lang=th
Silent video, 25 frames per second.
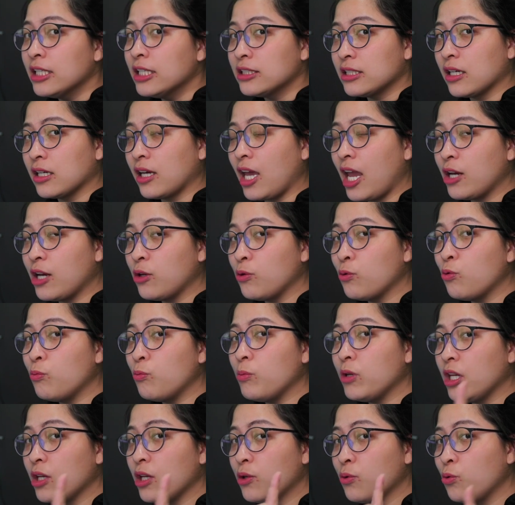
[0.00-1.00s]
สังเกตดู
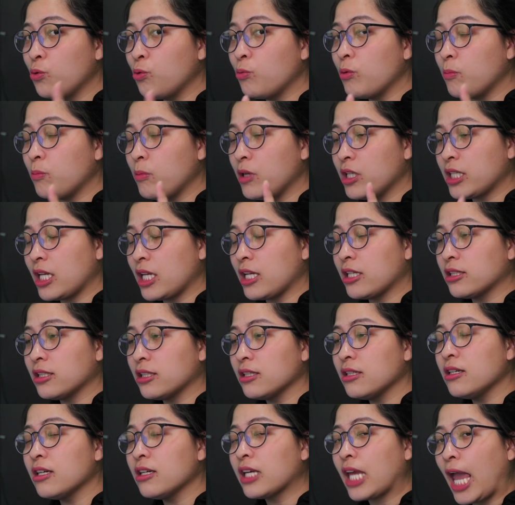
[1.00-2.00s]
Mini 2 มัน มี เซ็นเซ
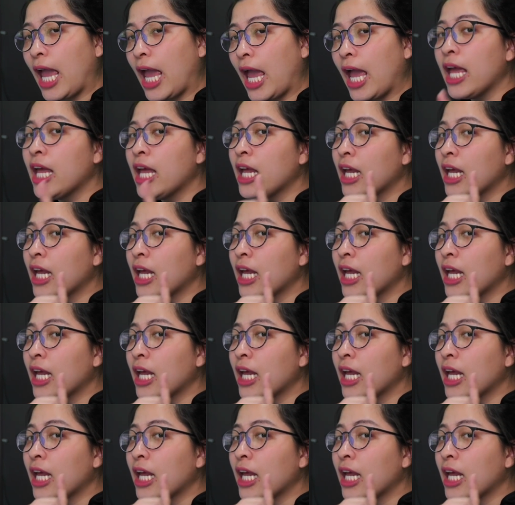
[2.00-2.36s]
อร์ แค่